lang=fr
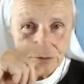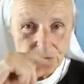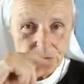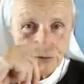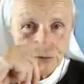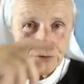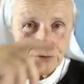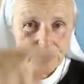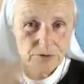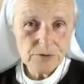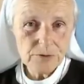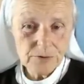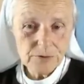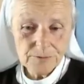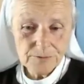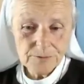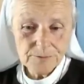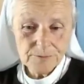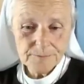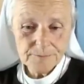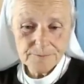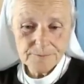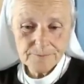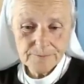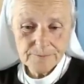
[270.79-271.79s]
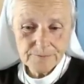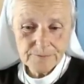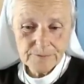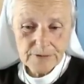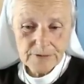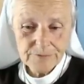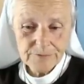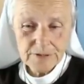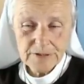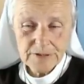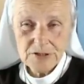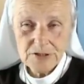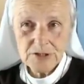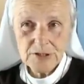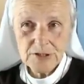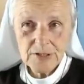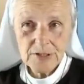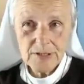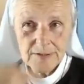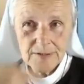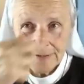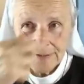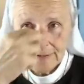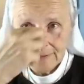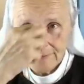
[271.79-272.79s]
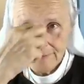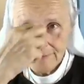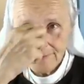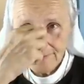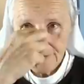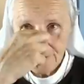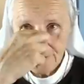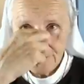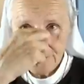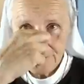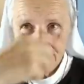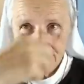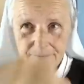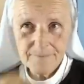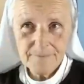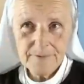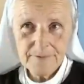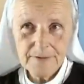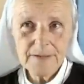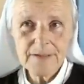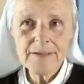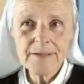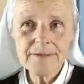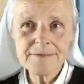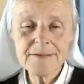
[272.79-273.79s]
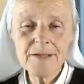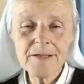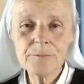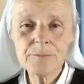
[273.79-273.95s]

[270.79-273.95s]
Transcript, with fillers: disons que, voilà, vous voyez, j'ai un nez assez,